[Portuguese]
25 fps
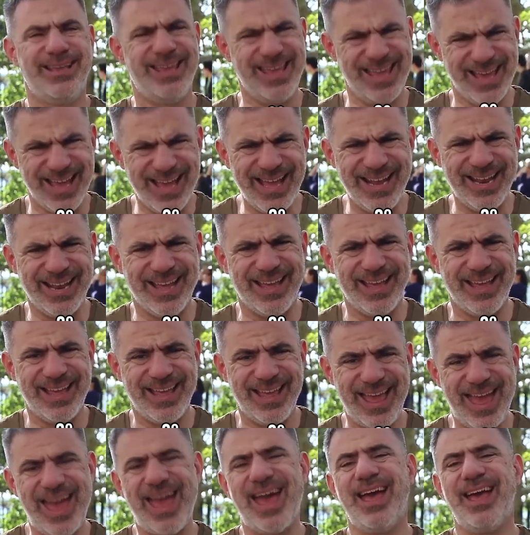Guiana?
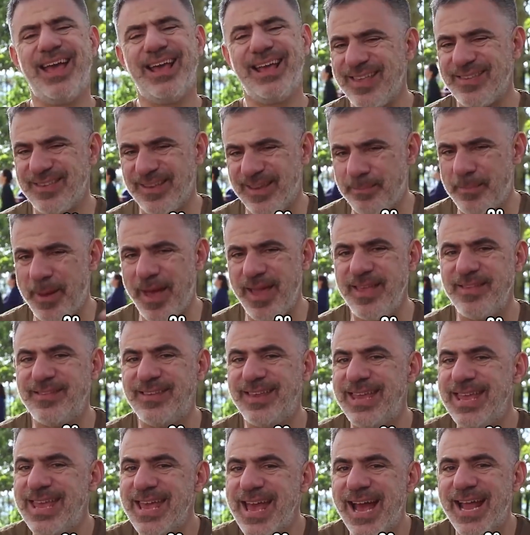É, esse país
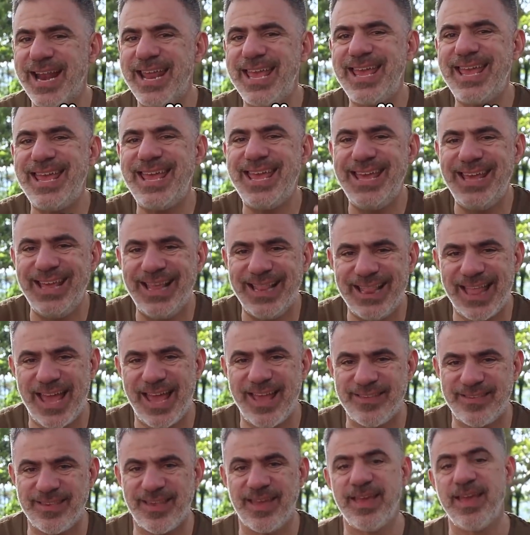Guiana
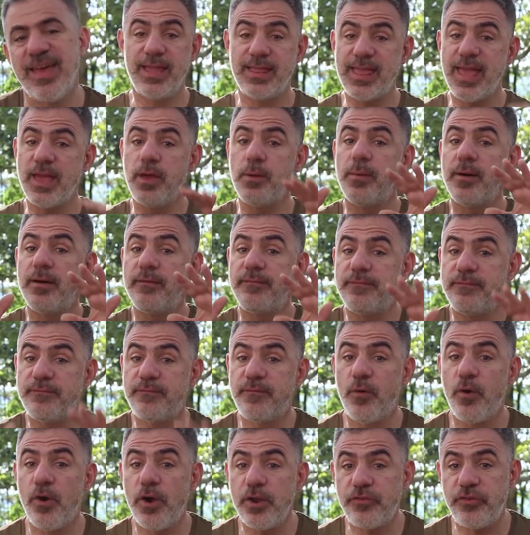inglesa que tem uma
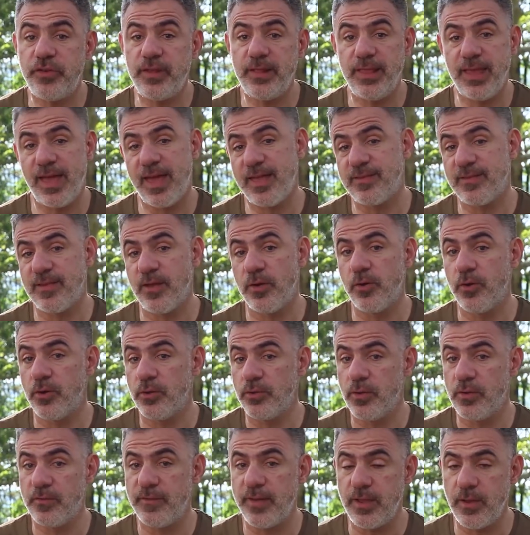forte ligação com
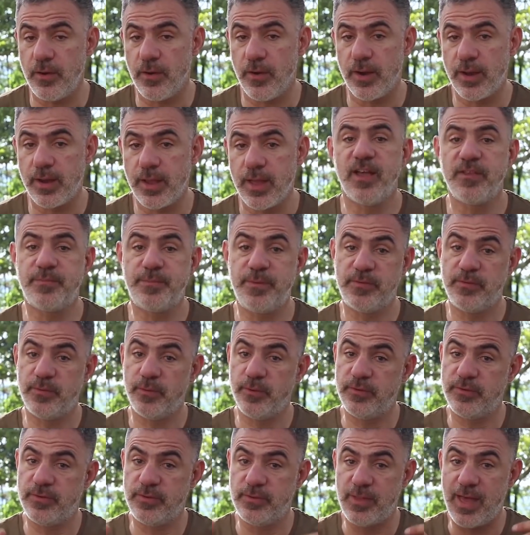Nova York. As
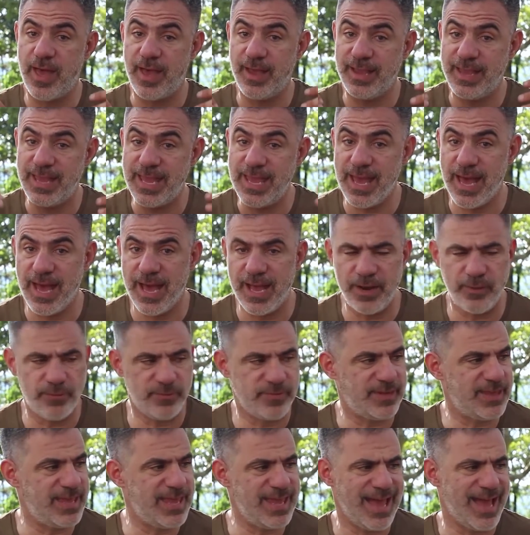pessoas da Guiana,
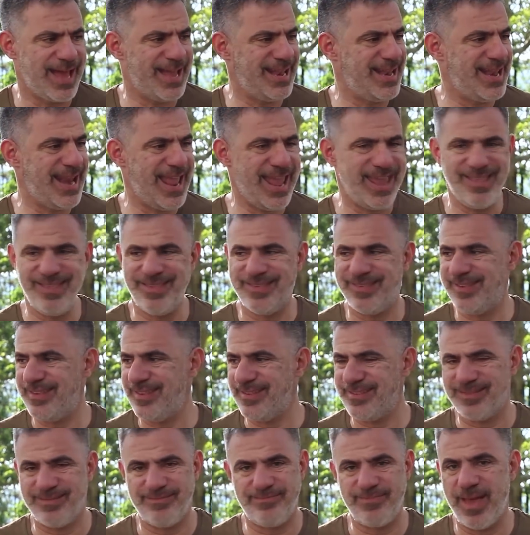os
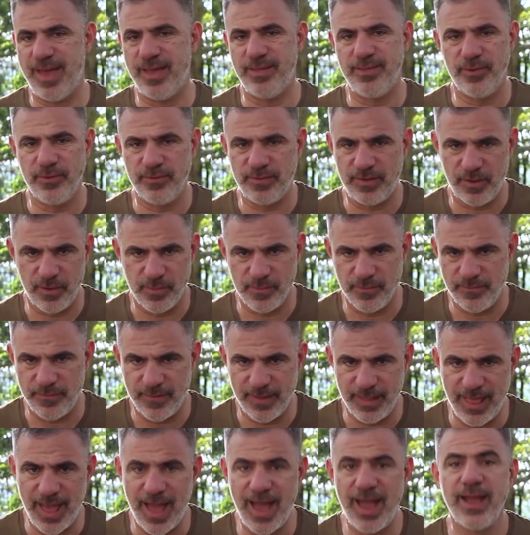guianenses, é, não sei como
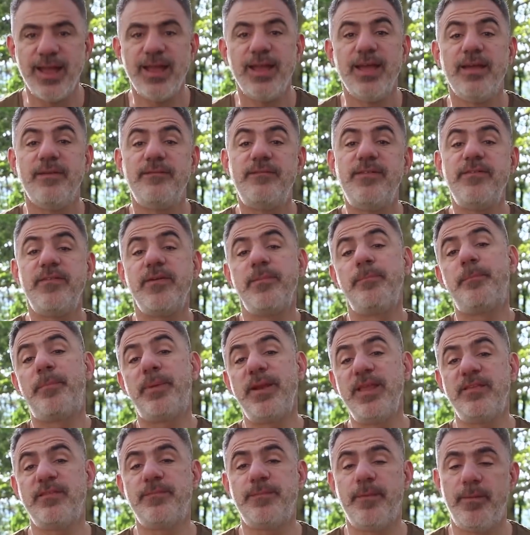falar, vivem
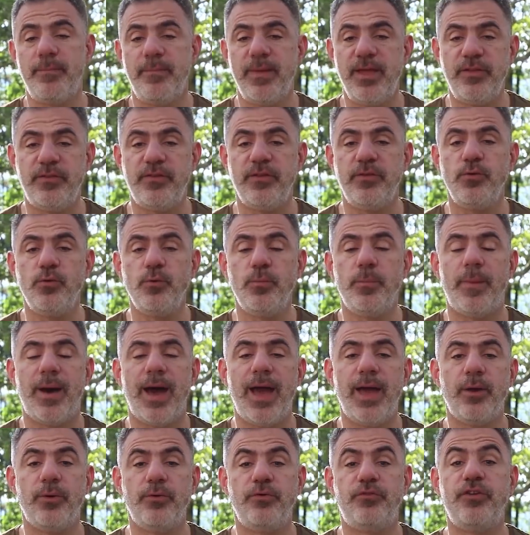principalmente no
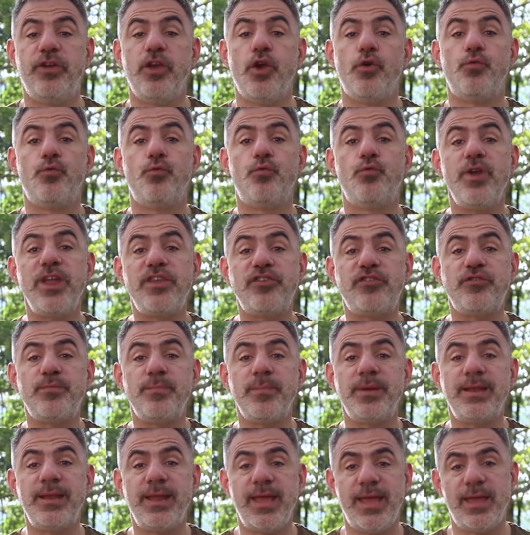bairro de
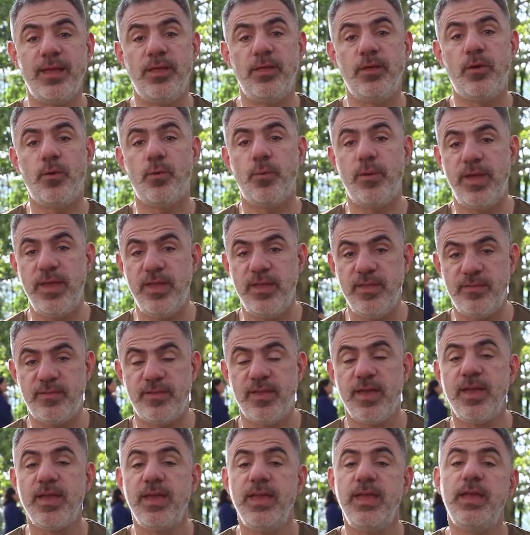Richmond Hill,
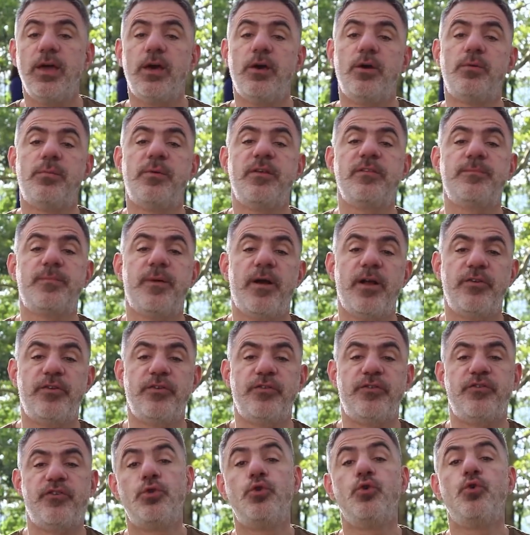Queens e algumas
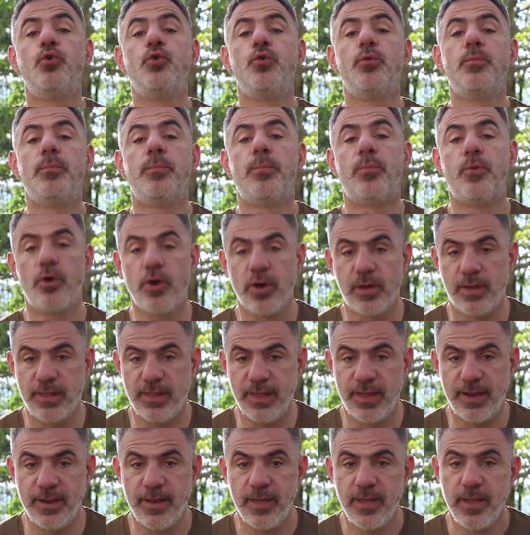partes do
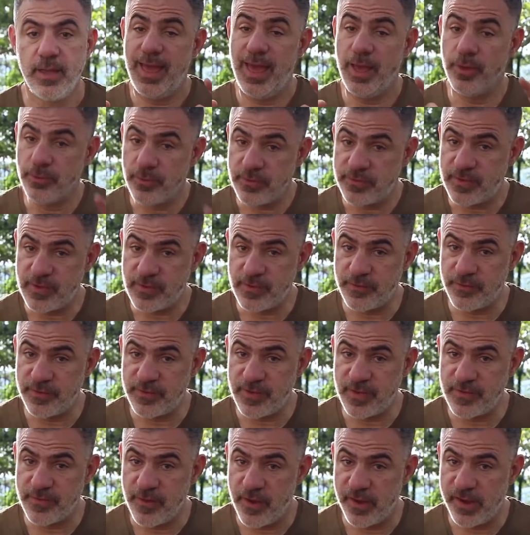Brooklyn. Eu não sei se
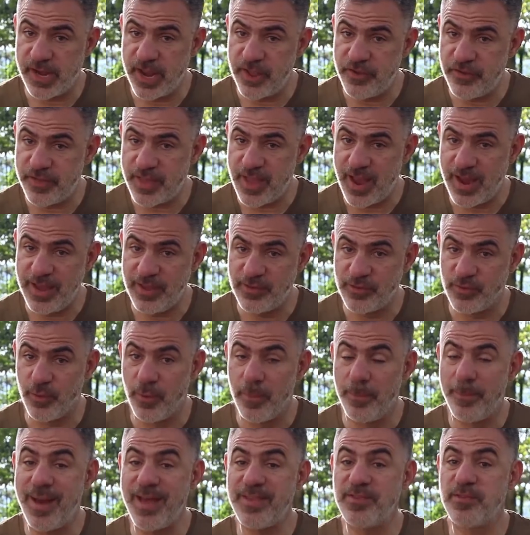vocês vão acreditar isso,
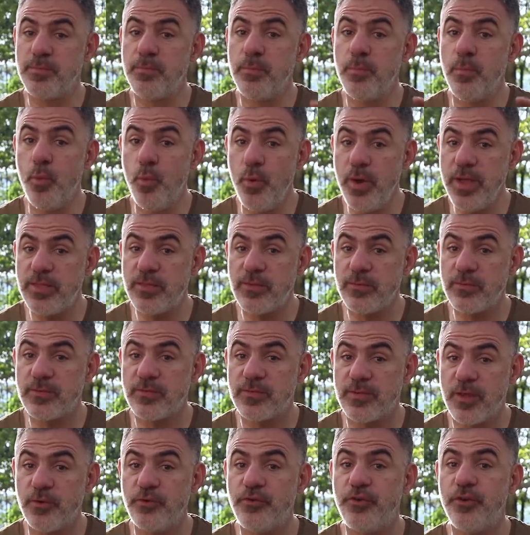mas muitos
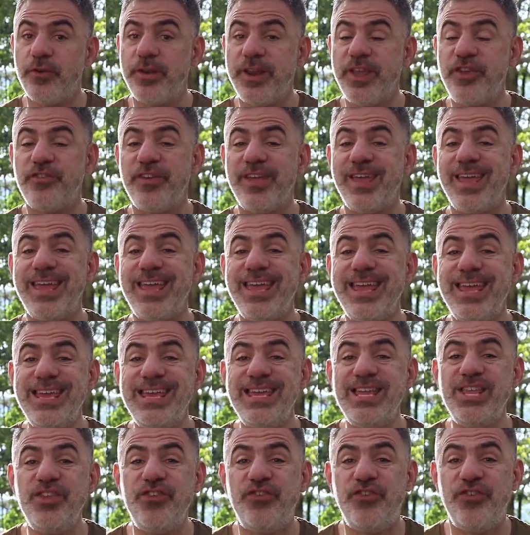são de origem
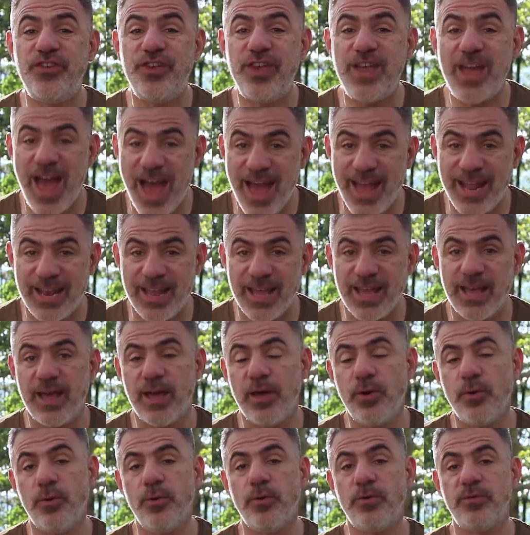indiana.
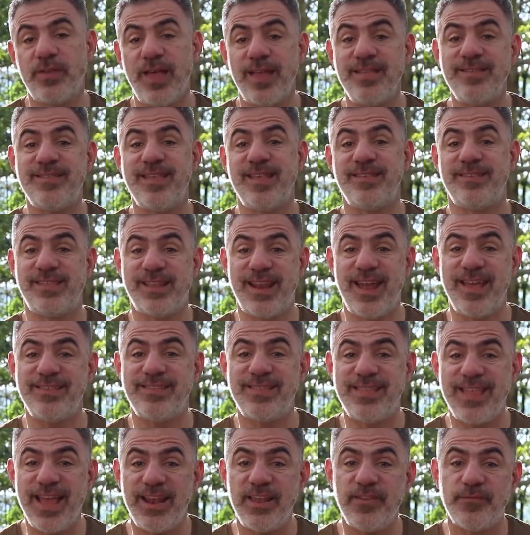Os ancestrais
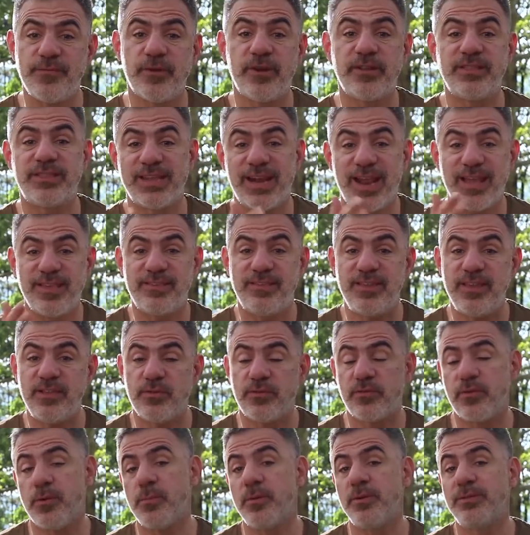deles foram
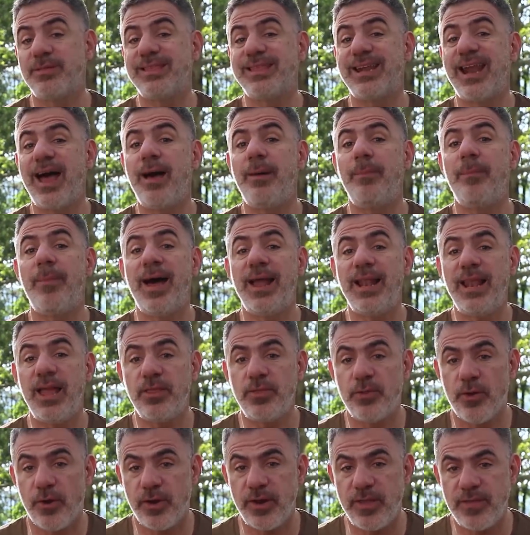trazidos como
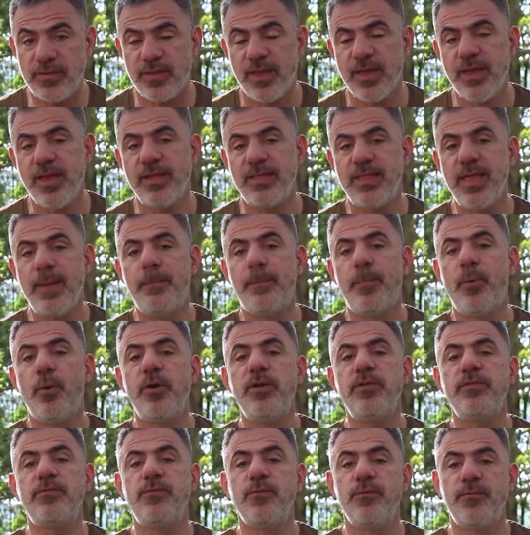trabalhadores
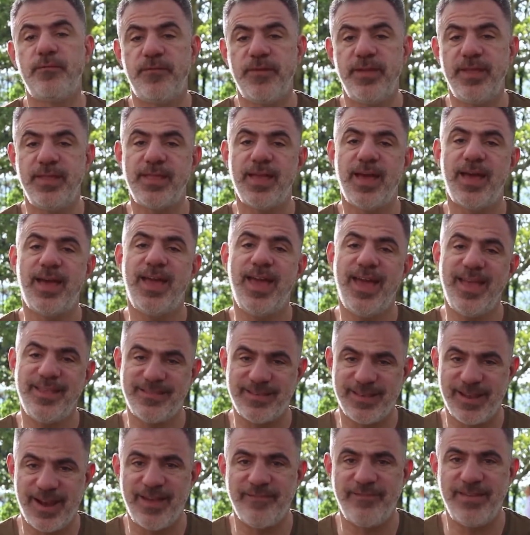depois do fim da
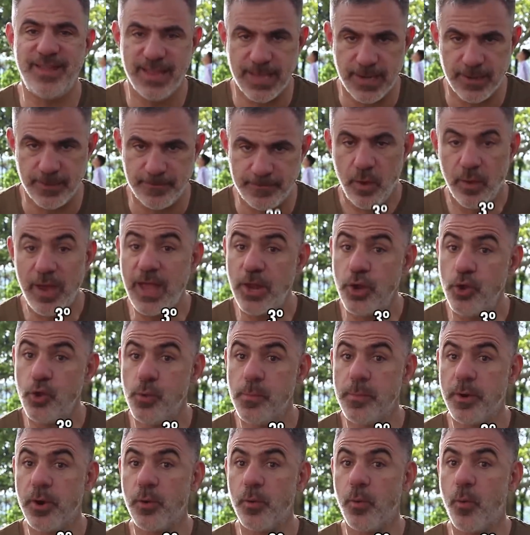escravidão. Ok,
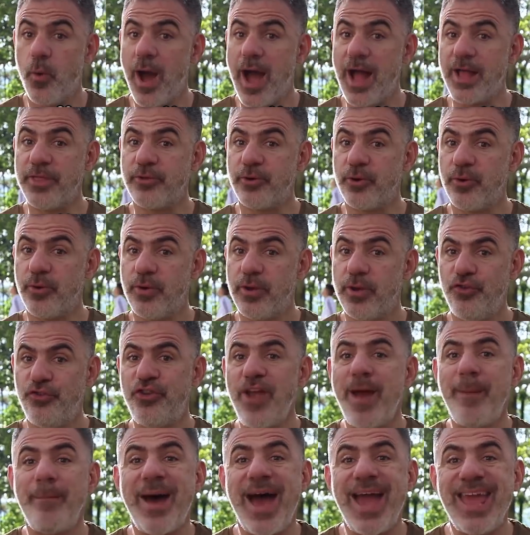número 4.
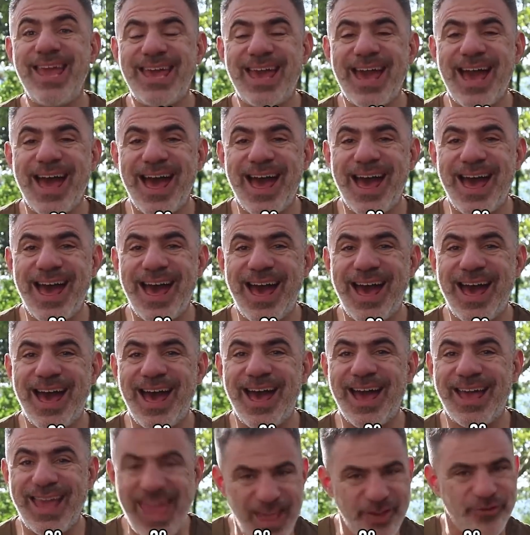
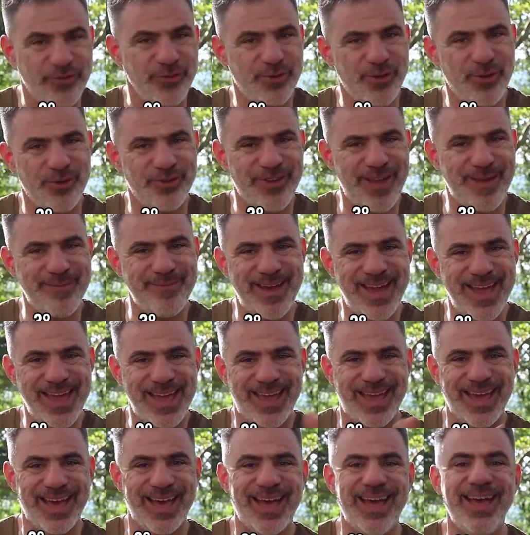Jamaica! Quem chutou
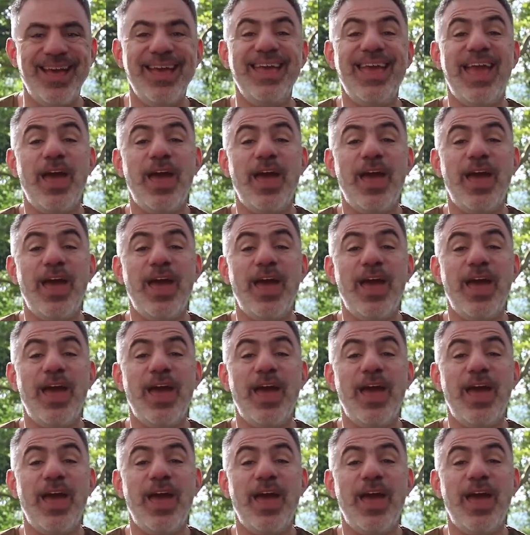Jamaica?